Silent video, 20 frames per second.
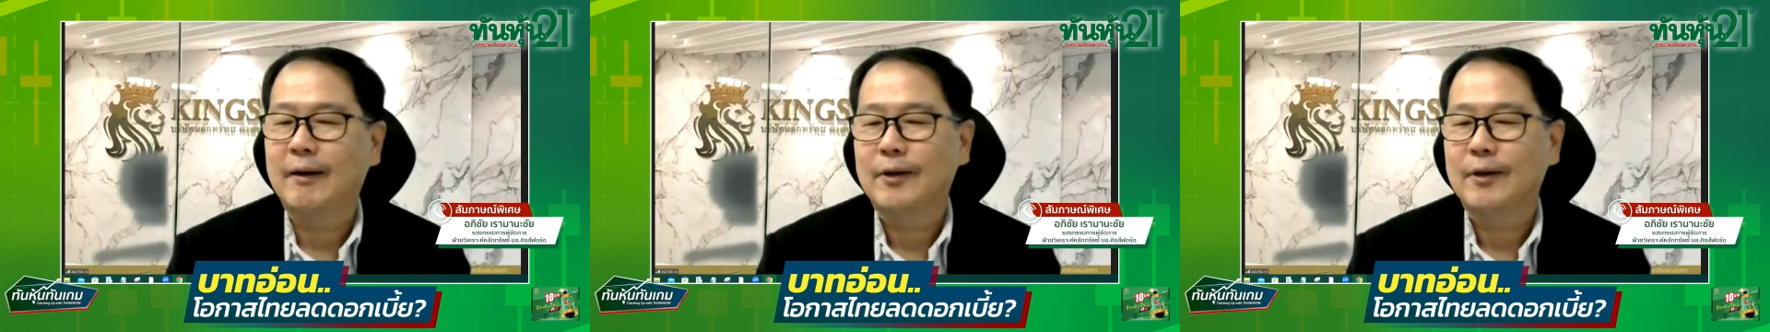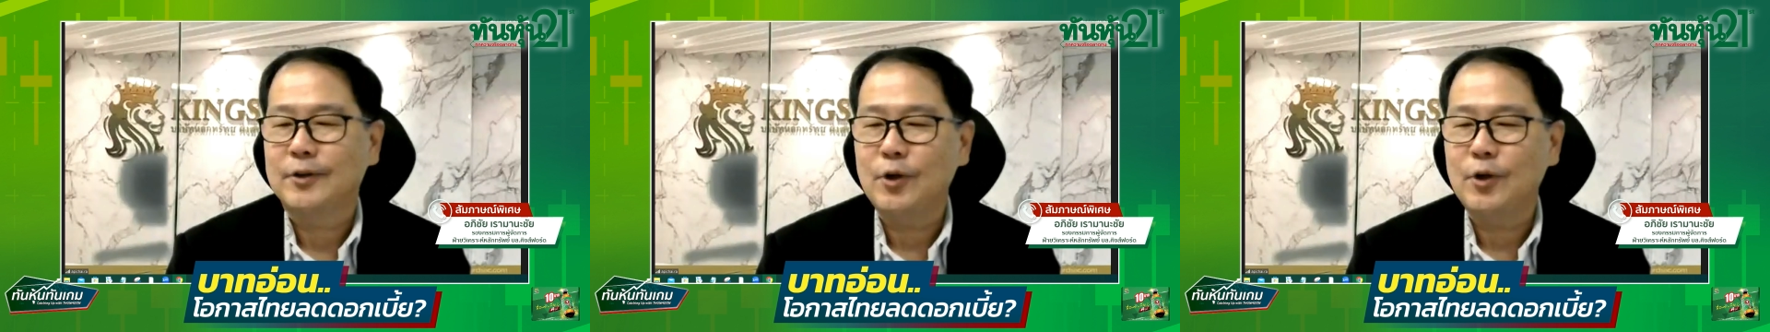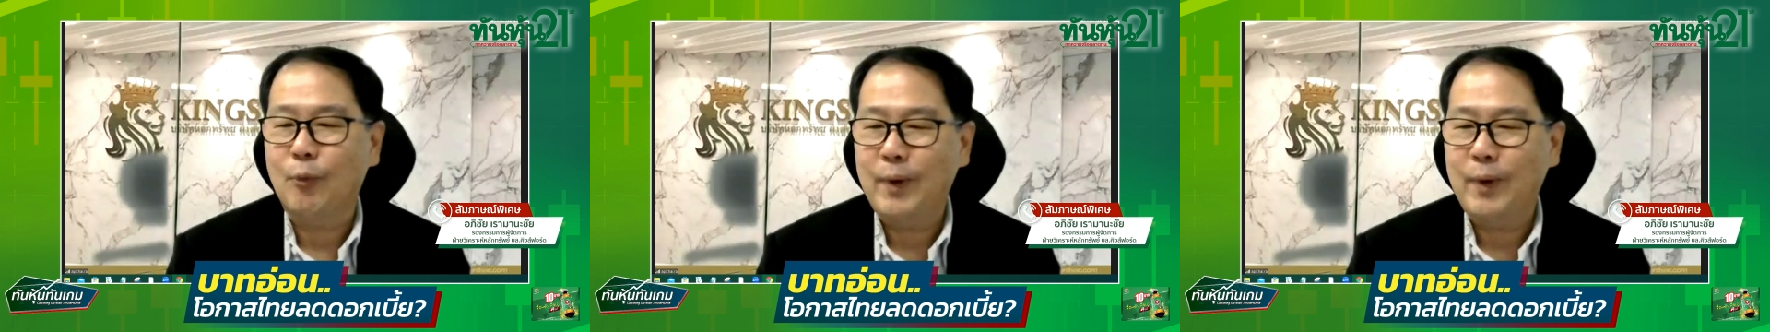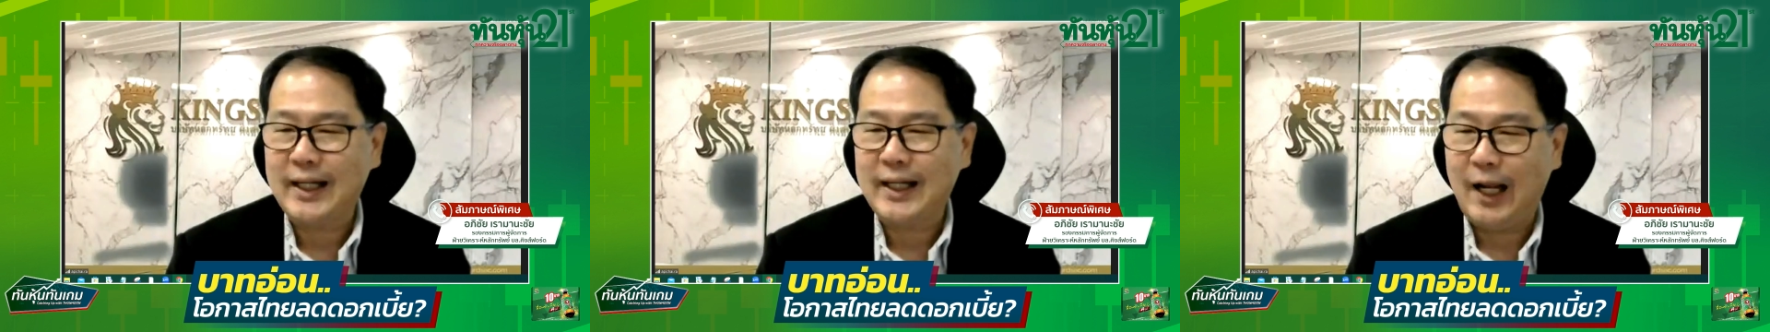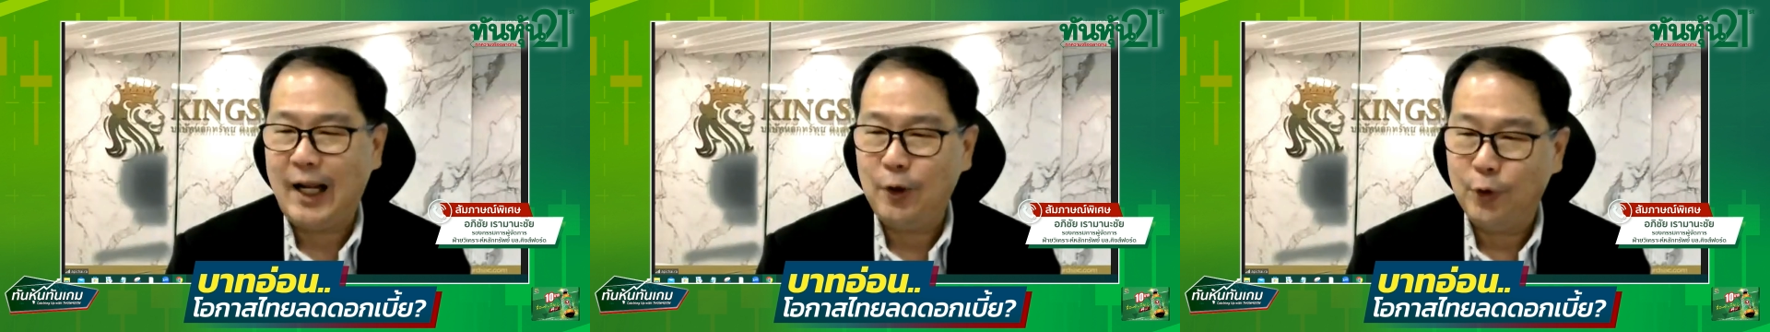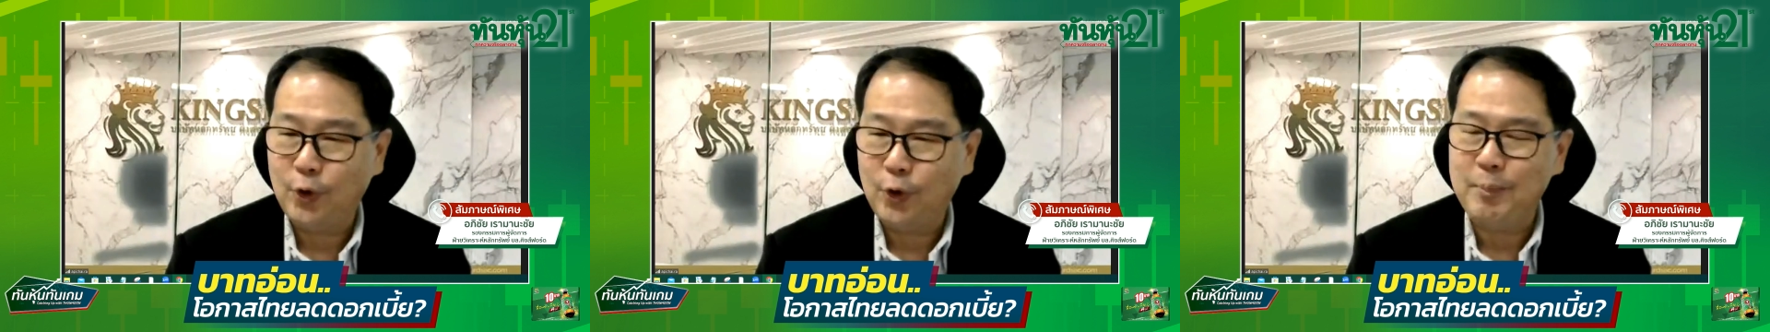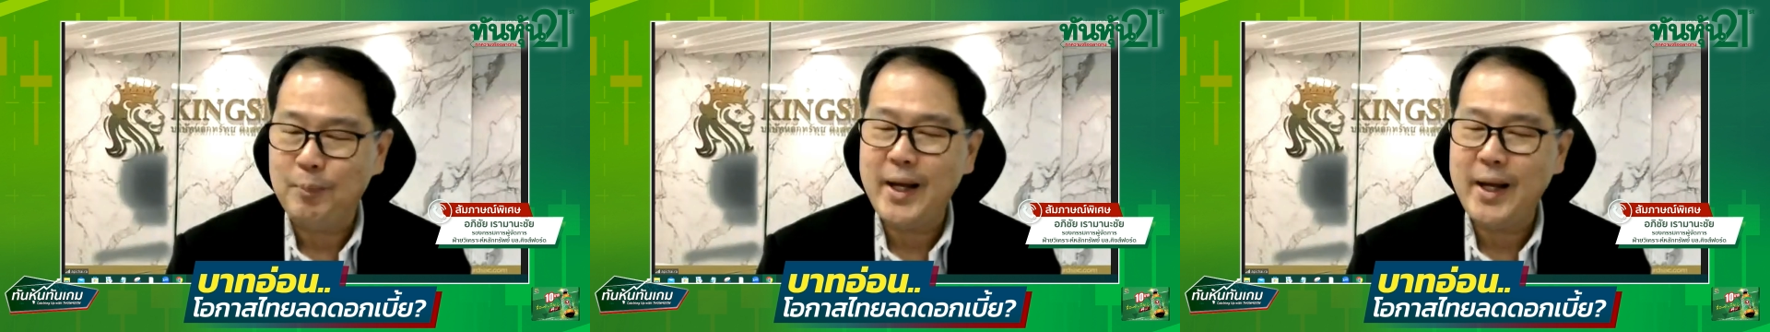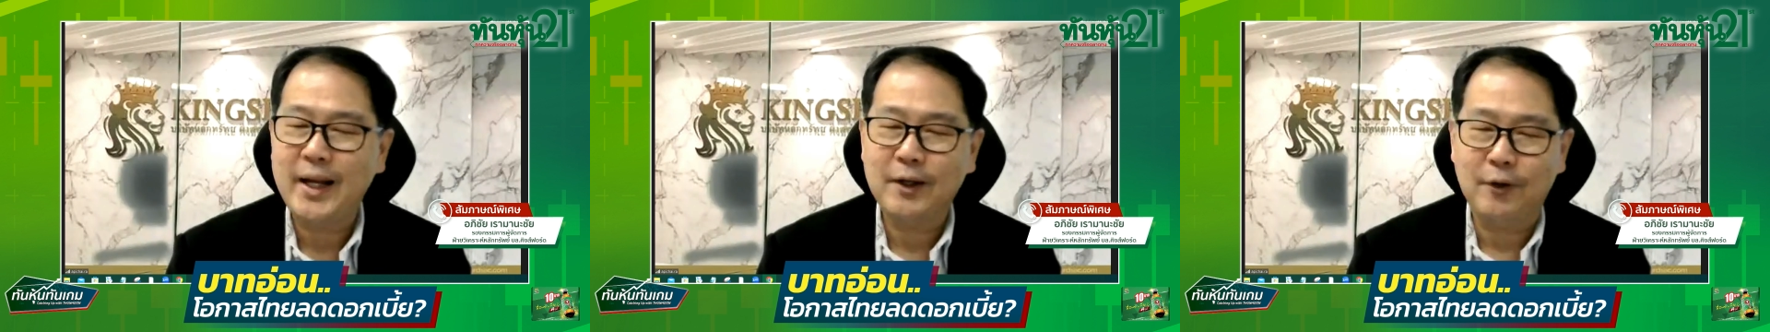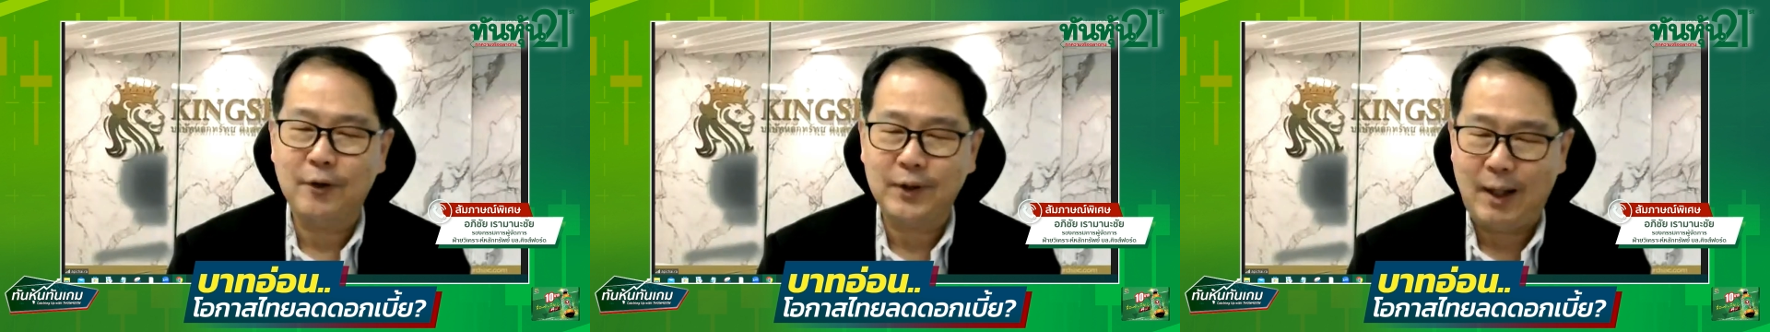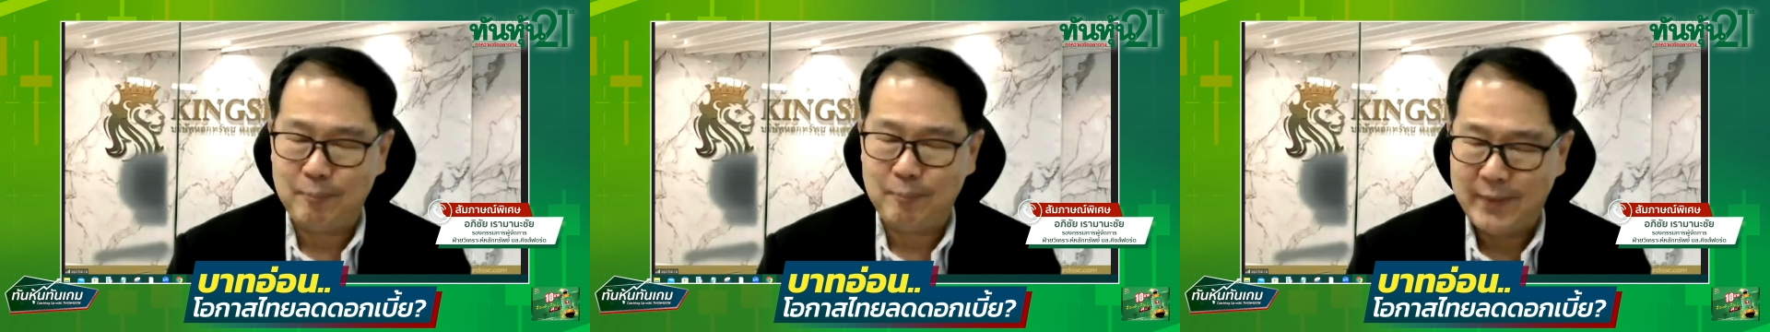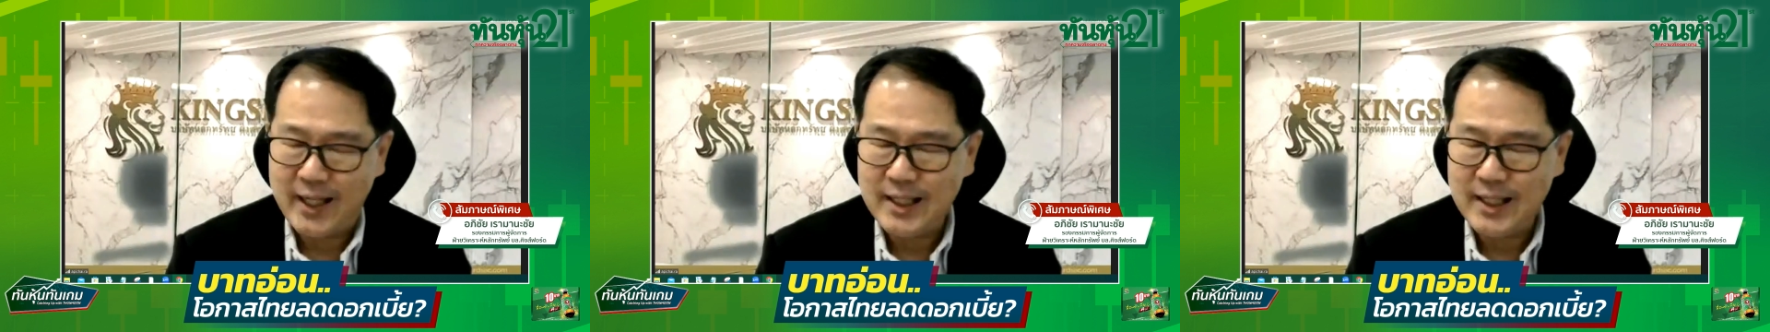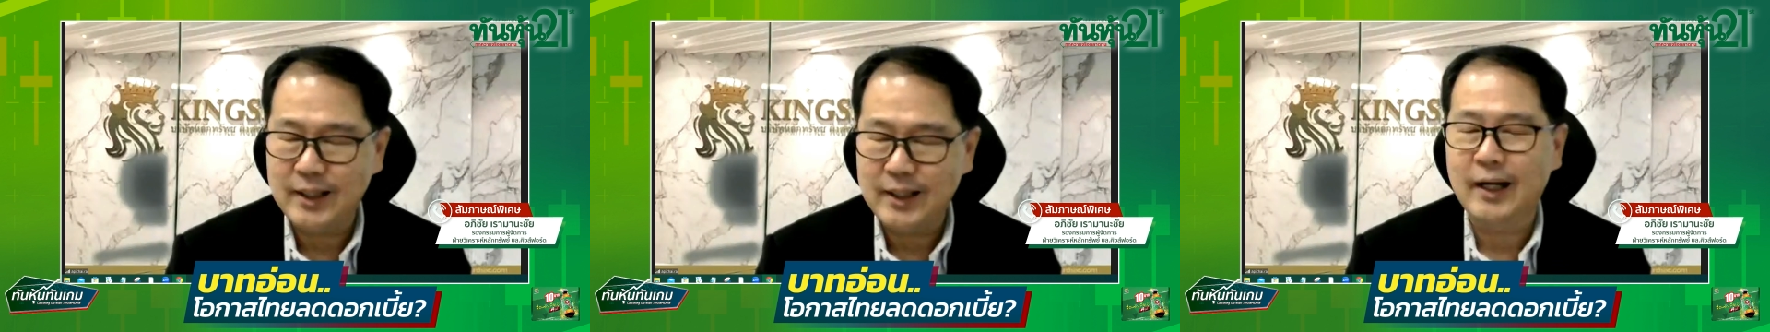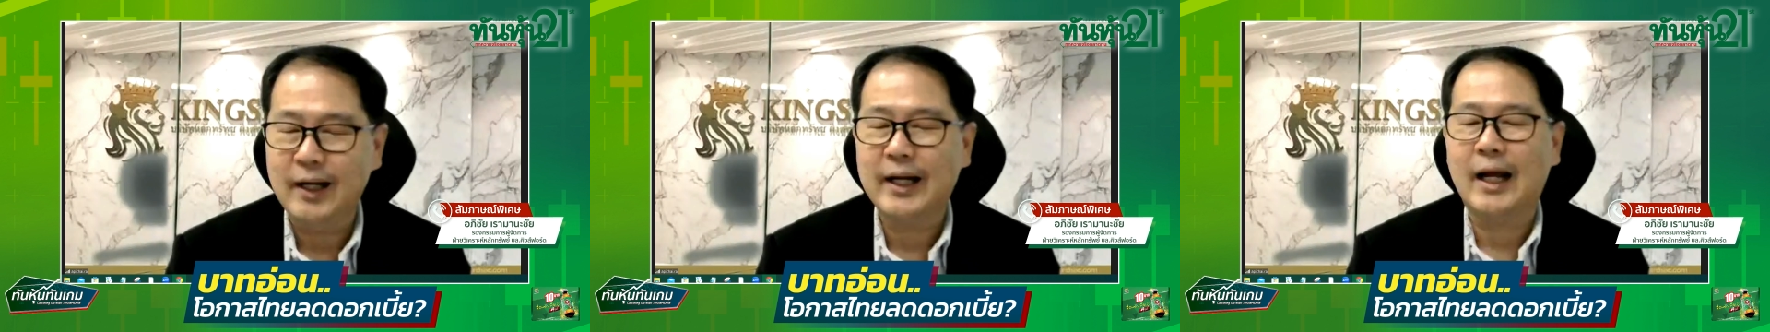ยกเว้นการลดดอกเบี้ยนี่เขาทำได้อีก
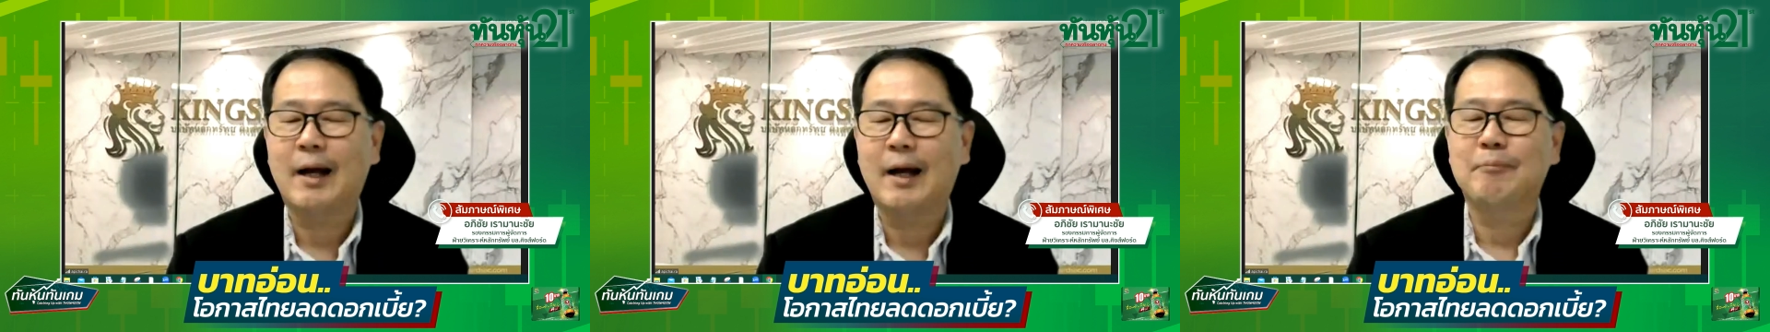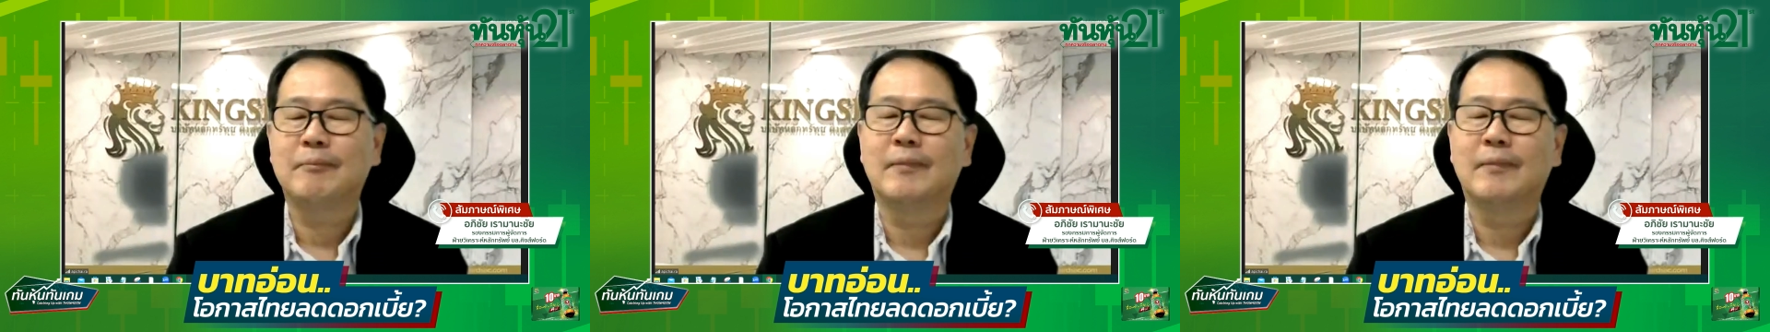เยอะนะครับ